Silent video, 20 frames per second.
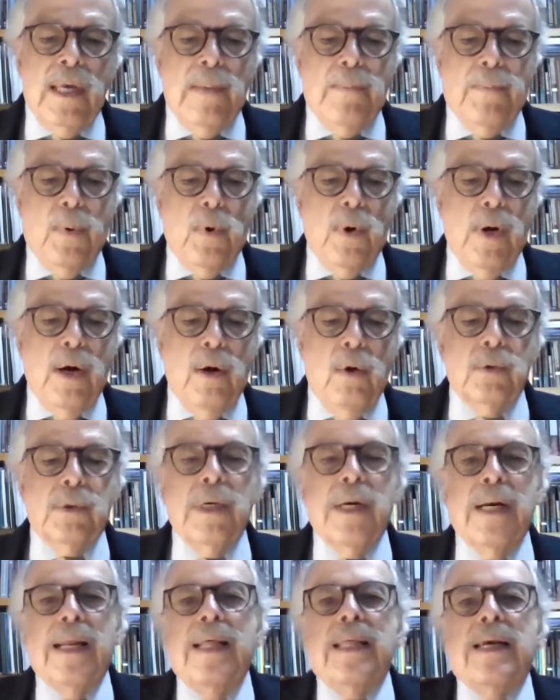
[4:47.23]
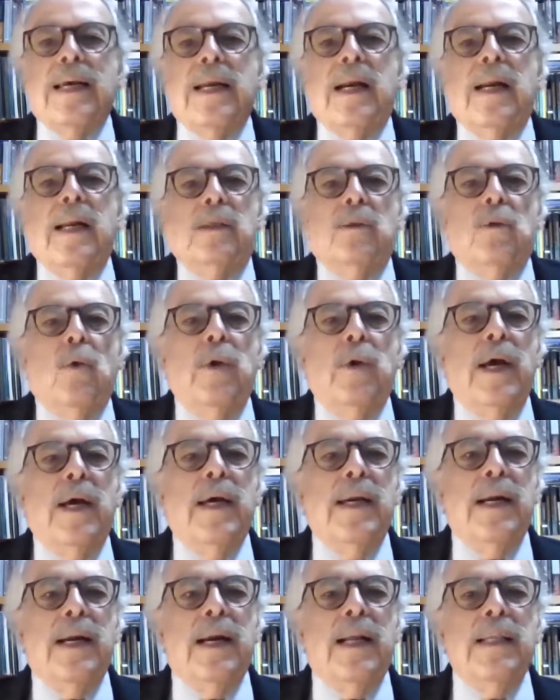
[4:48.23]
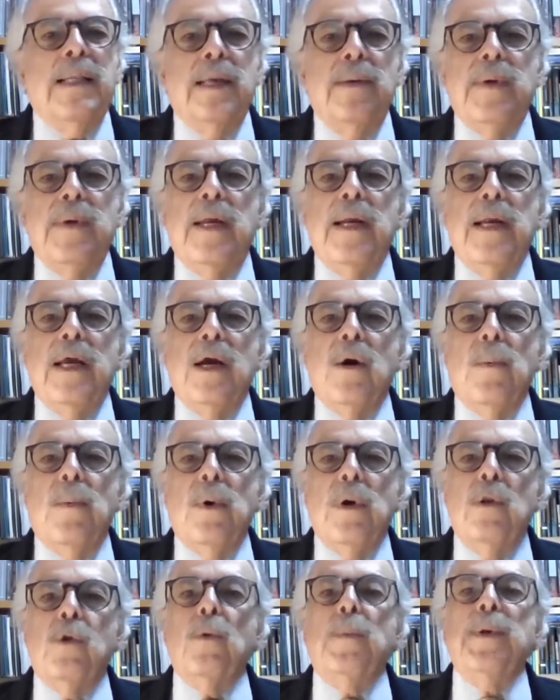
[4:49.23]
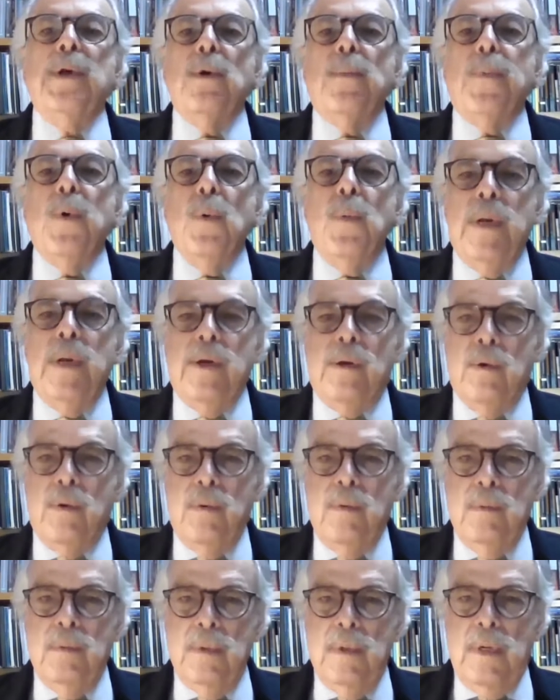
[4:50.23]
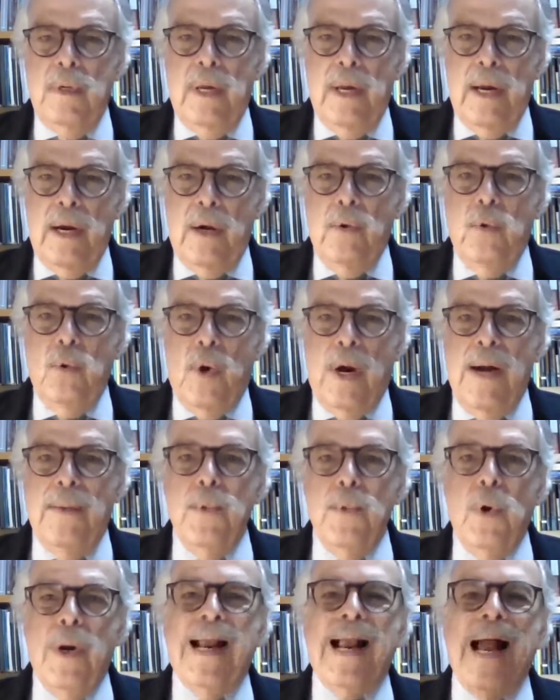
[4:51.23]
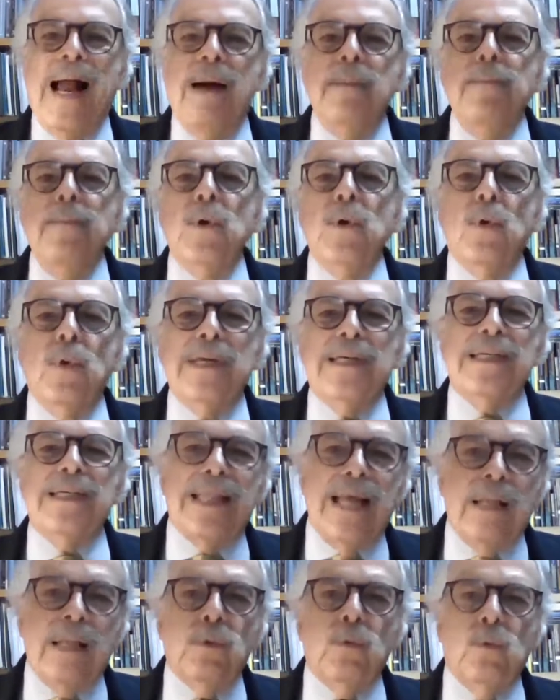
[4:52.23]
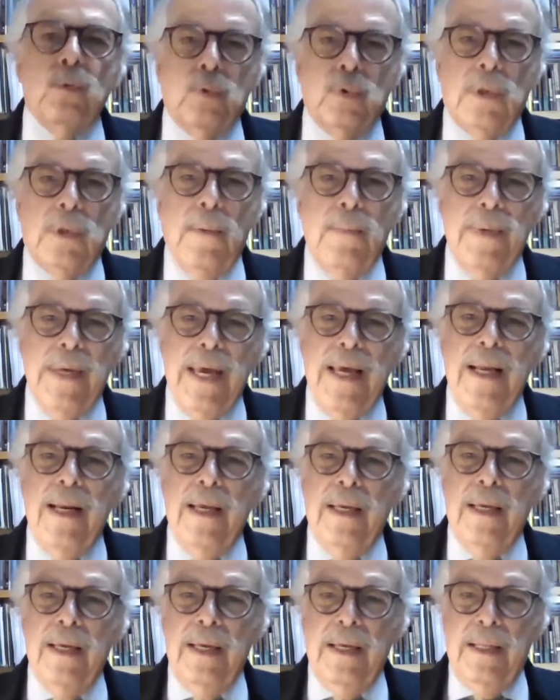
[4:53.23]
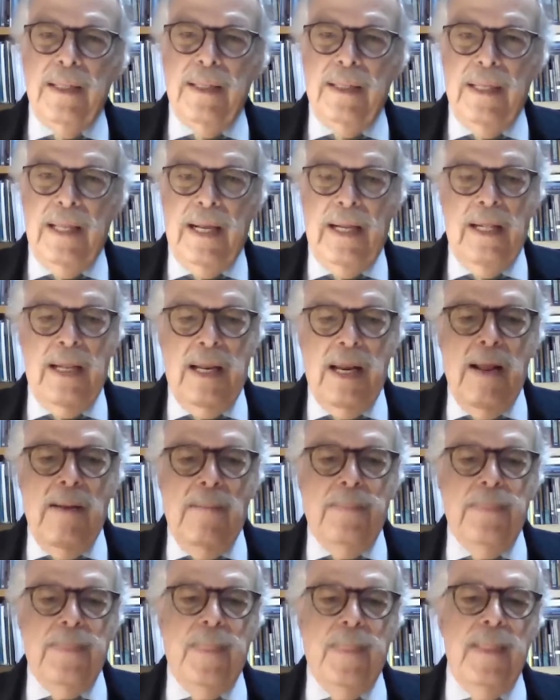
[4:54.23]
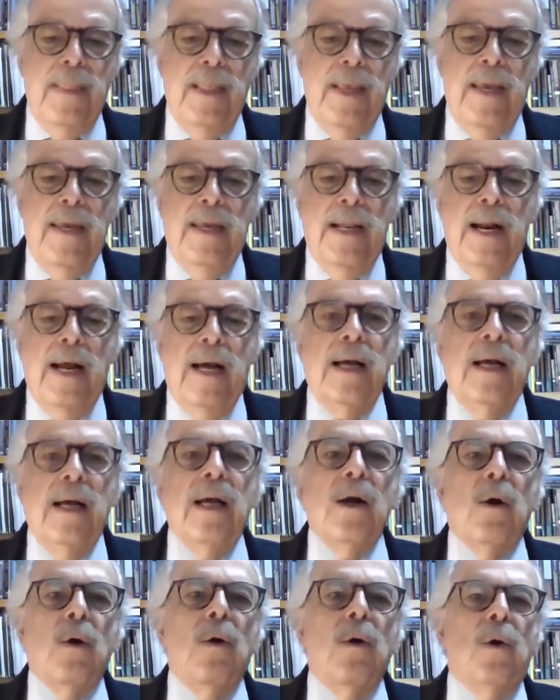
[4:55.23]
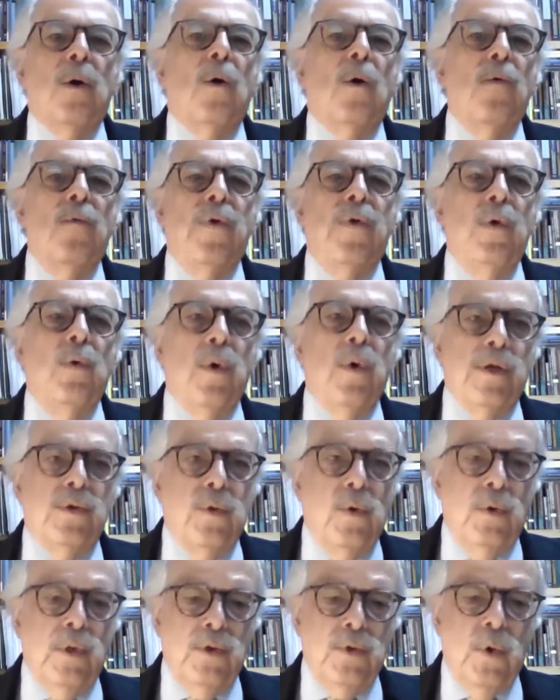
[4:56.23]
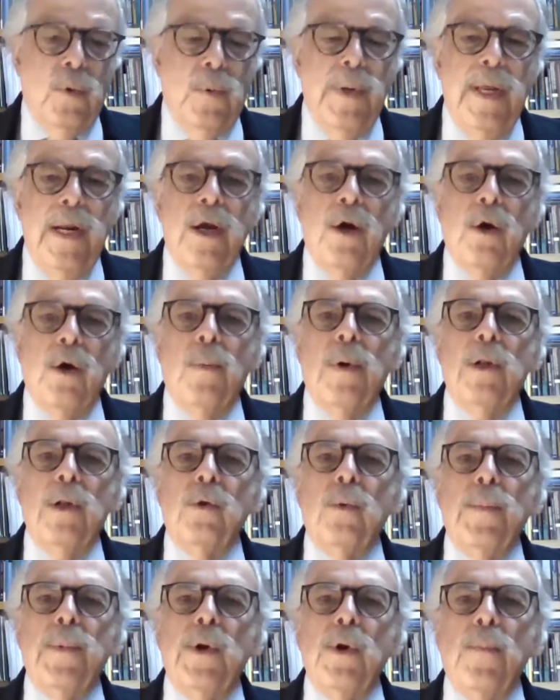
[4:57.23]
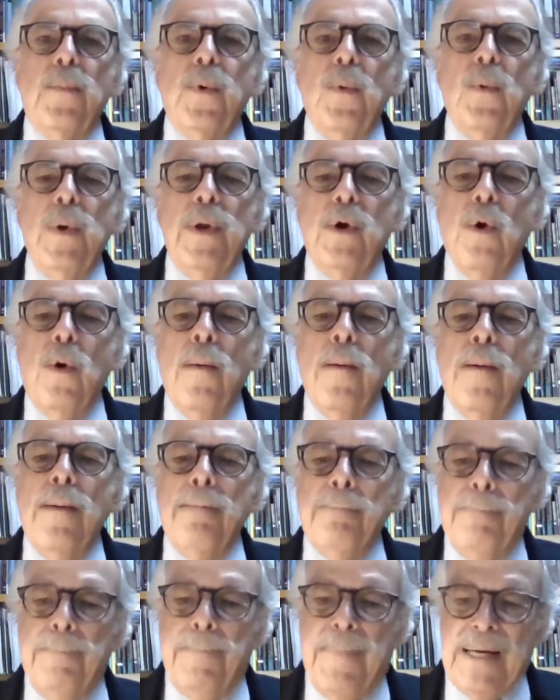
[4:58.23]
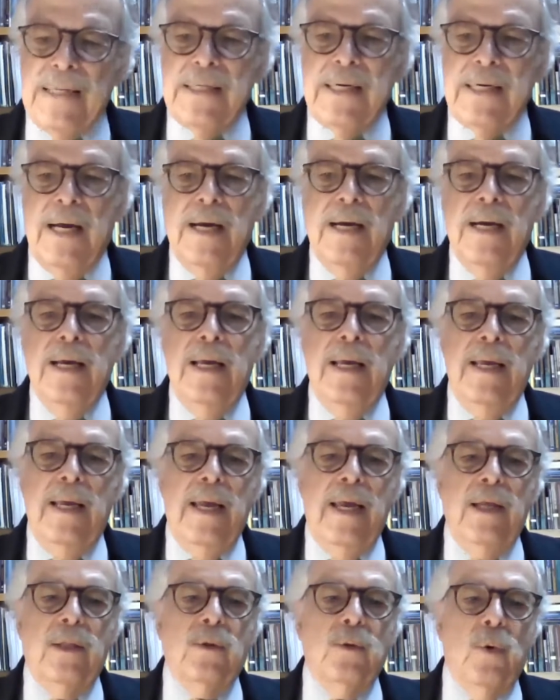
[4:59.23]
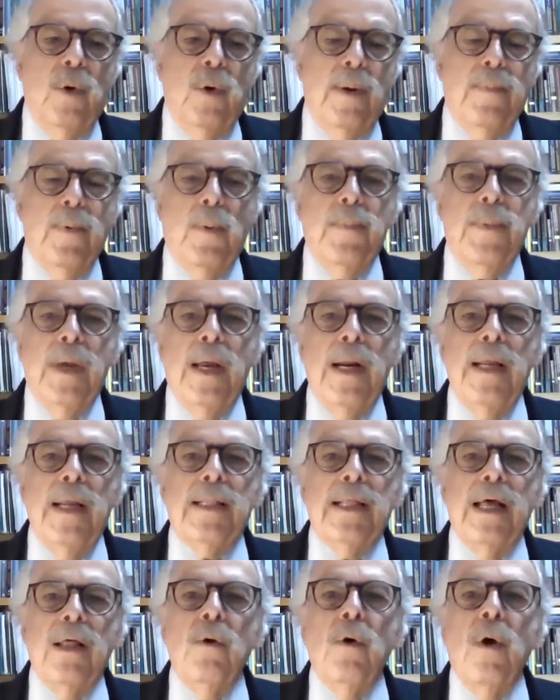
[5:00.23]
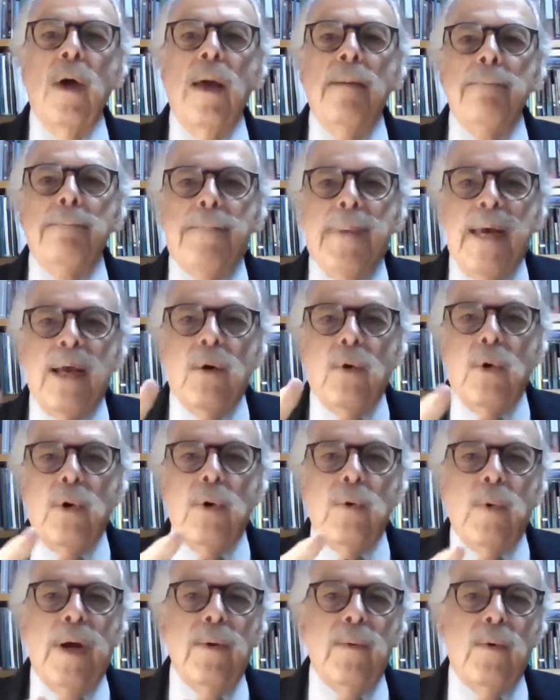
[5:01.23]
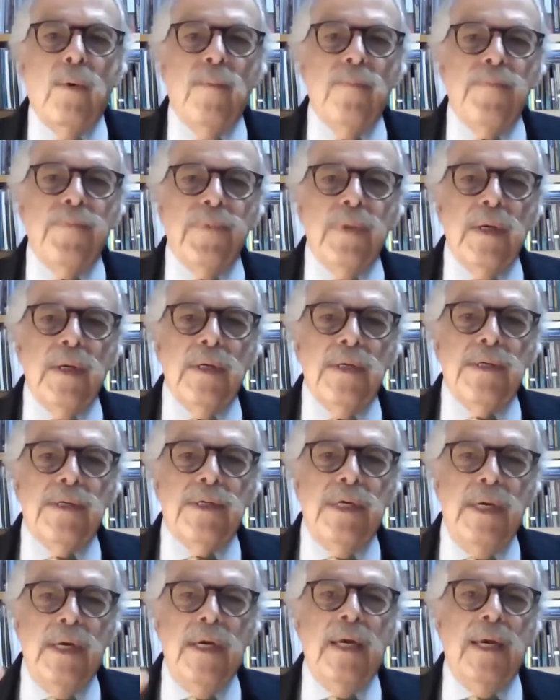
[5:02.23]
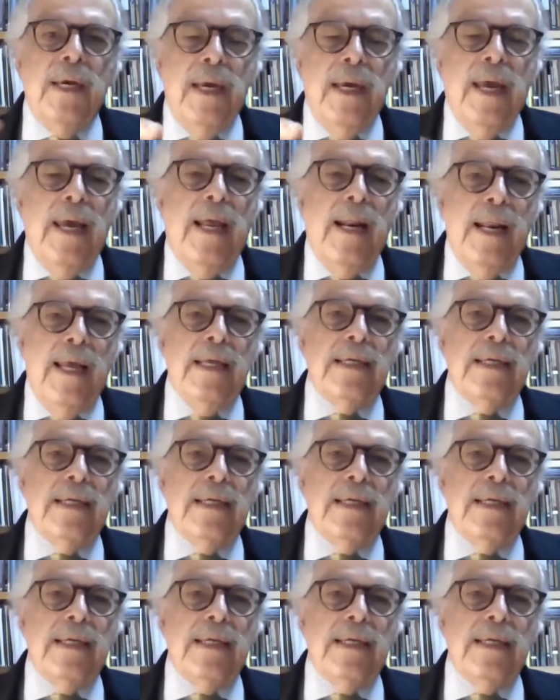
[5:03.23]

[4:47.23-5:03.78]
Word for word: y por la otra la Declaratoria General de Bienes como del Dominio Público, en cuyo cambio el cambio de estatus de bienes y la configuración de esos bienes como del dominio público pasan esto a propiedad del Estado, pero de nuevo, si en